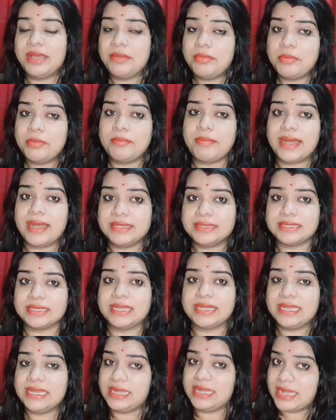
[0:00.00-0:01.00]
अब हम बात
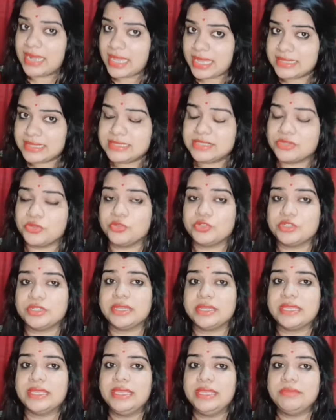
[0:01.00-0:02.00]
करें लास्ट
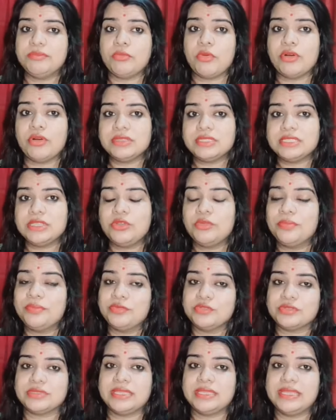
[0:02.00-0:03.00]
क्वेश्चन की बहुत से लोग
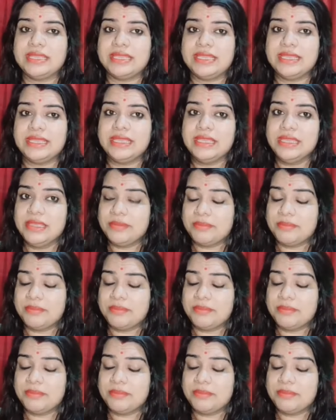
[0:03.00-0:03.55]
पूछते हैं कि